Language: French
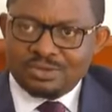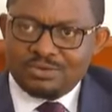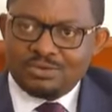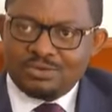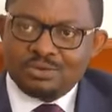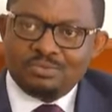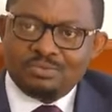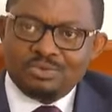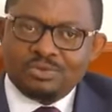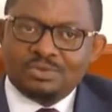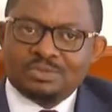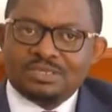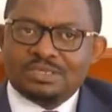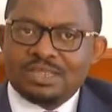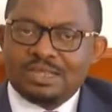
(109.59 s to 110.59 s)
au début,
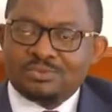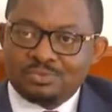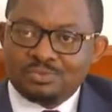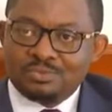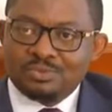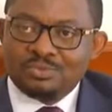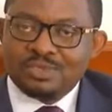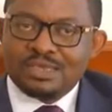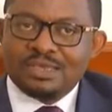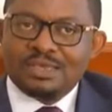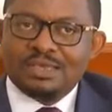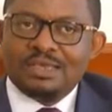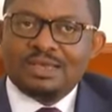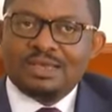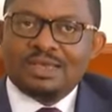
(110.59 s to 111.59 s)
c'est la toute première,
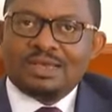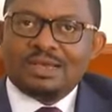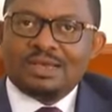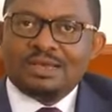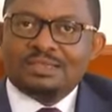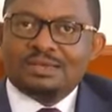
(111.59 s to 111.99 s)
a été